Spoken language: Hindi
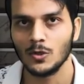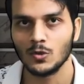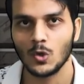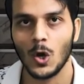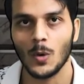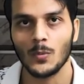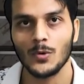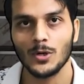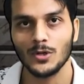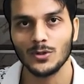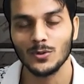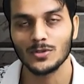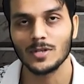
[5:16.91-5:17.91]
तो आपको ये
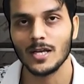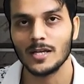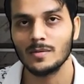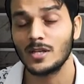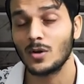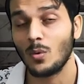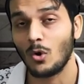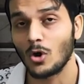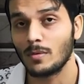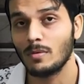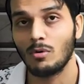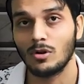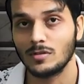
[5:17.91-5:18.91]
दो हज़ार के बजाय और
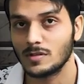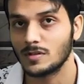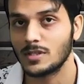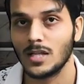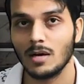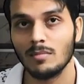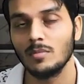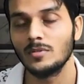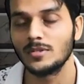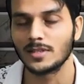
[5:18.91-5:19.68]
भी बहुत सस्ते दाम में मिल